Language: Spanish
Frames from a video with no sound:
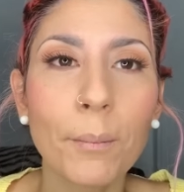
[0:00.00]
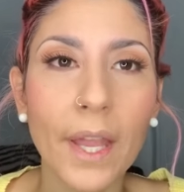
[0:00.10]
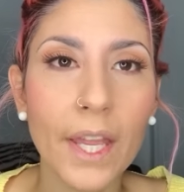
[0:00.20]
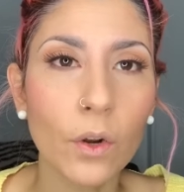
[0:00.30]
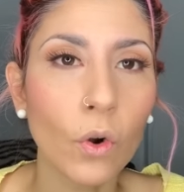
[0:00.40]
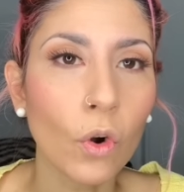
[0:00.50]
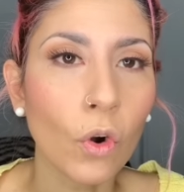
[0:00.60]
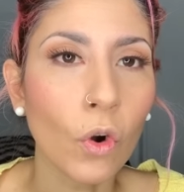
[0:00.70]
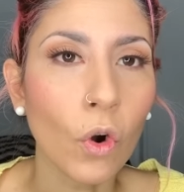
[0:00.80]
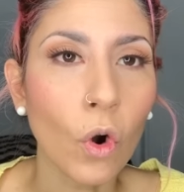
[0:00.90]

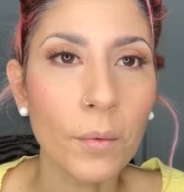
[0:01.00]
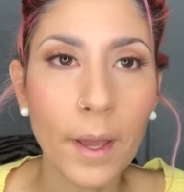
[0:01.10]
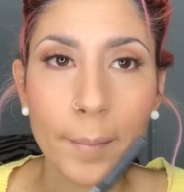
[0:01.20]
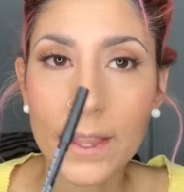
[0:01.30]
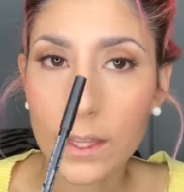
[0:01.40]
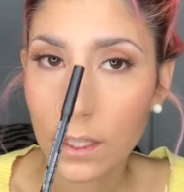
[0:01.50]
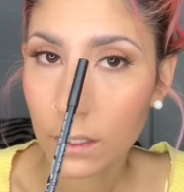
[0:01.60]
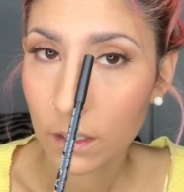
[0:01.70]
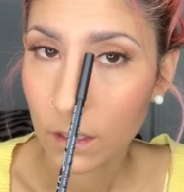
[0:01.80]
pero obviamente